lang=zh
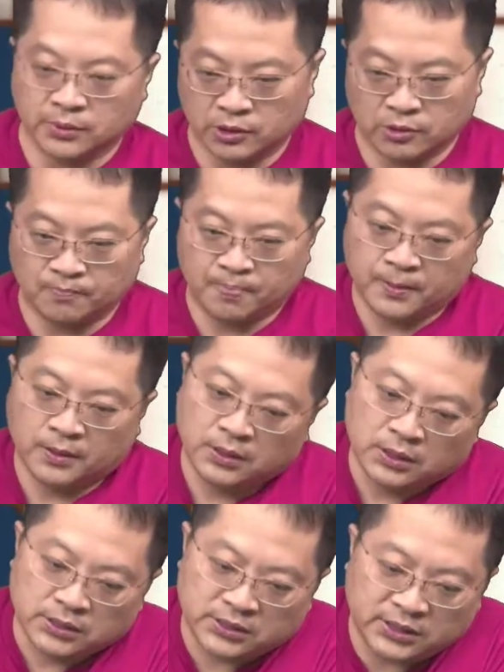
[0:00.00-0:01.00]
友，
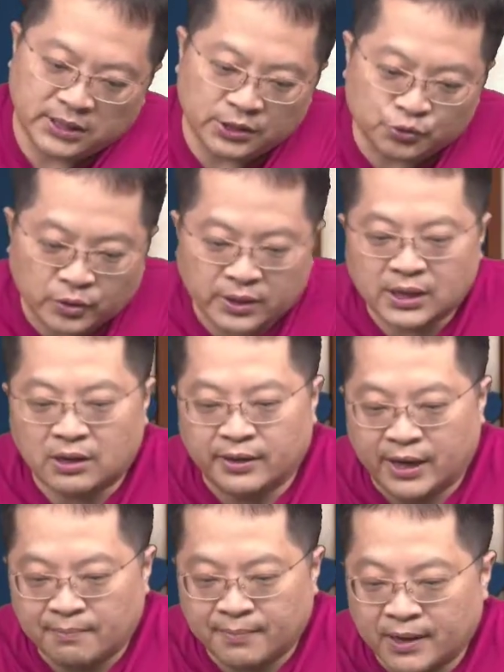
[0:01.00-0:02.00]
今天最高
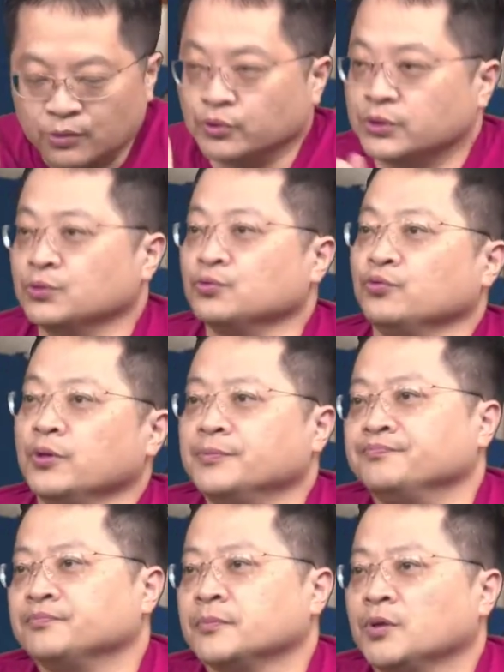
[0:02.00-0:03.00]
两百五十五元，
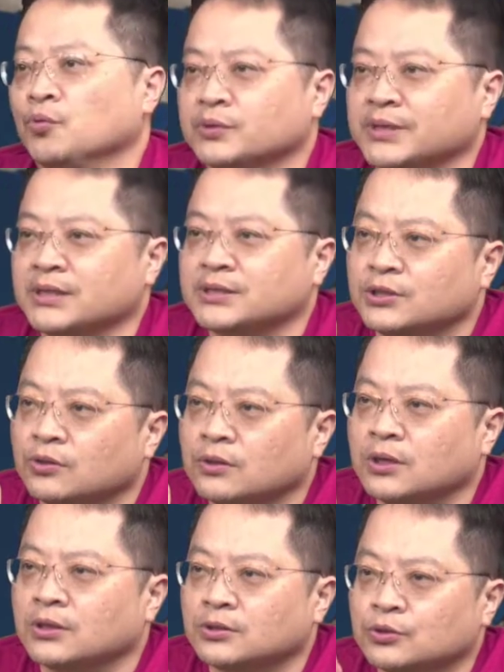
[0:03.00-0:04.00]
我相信有
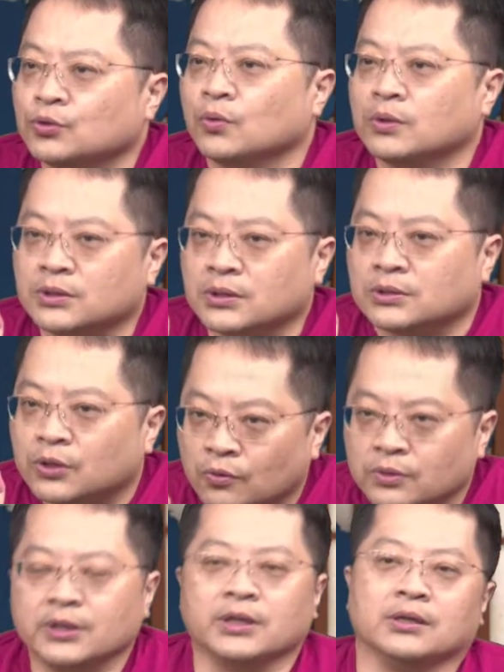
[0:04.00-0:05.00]
很多的
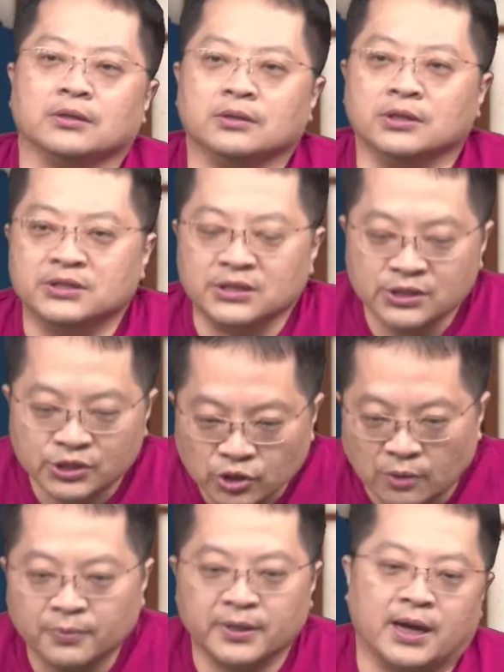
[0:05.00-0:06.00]
同业已经
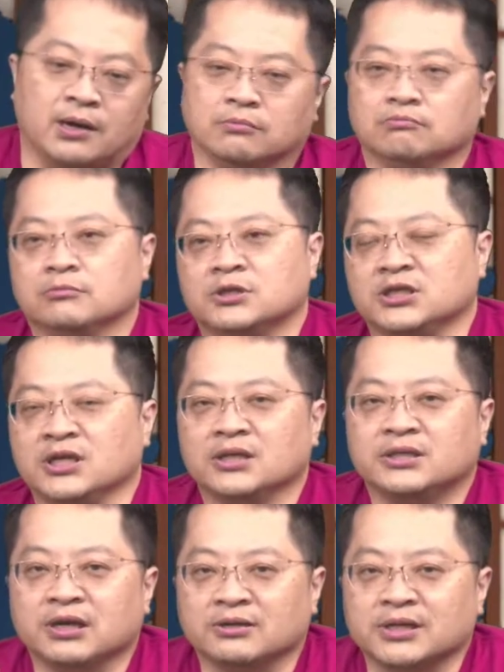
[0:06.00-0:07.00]
受不了，今天
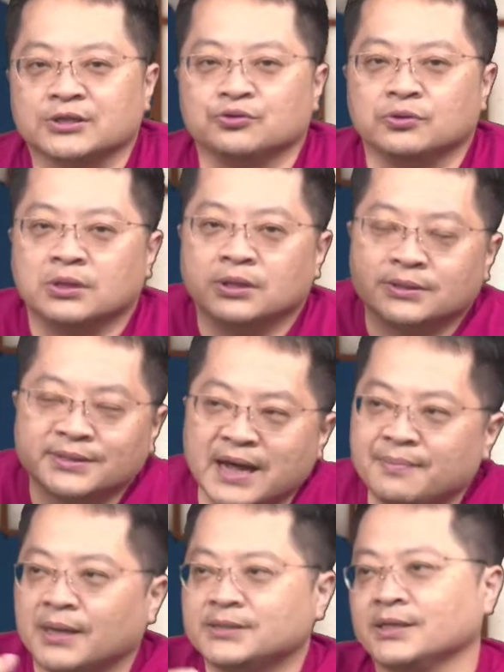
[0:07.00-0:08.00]
跳下去
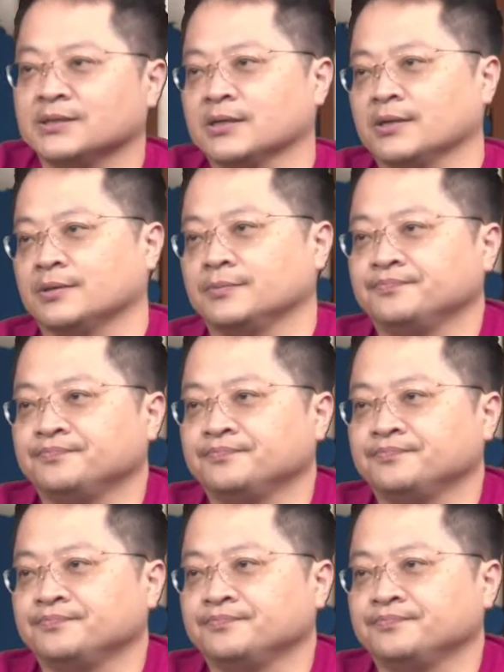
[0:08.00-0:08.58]
再买建设。